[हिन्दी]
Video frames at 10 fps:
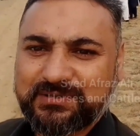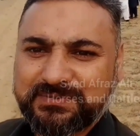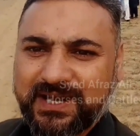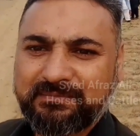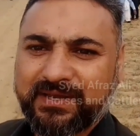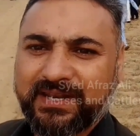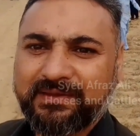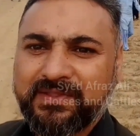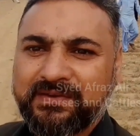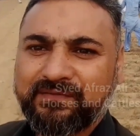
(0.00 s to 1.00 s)
को सब्सक्राइब करें
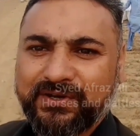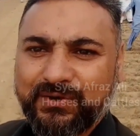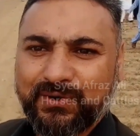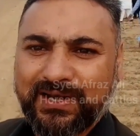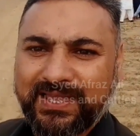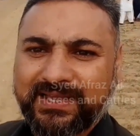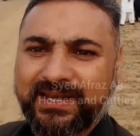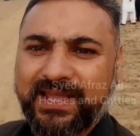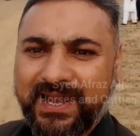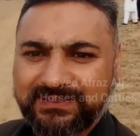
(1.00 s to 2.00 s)
वीडियो को लाइक
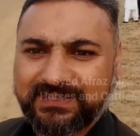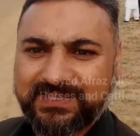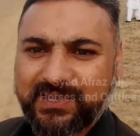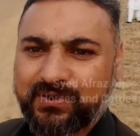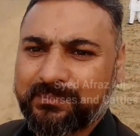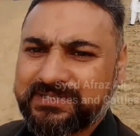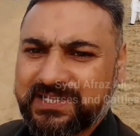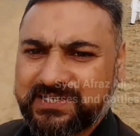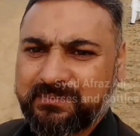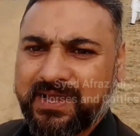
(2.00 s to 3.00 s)
करें एंड तक देखें कमेंट
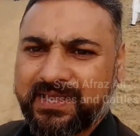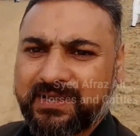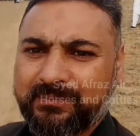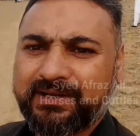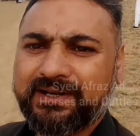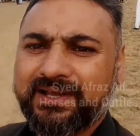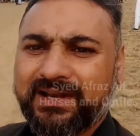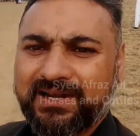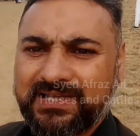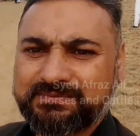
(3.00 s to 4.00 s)
सेक्शन में आके कमेंट
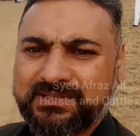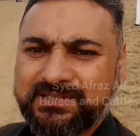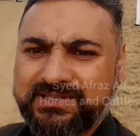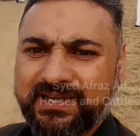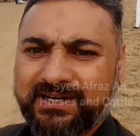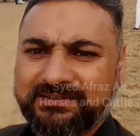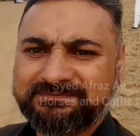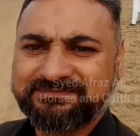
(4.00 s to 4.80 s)
लाजमी दीजिएगा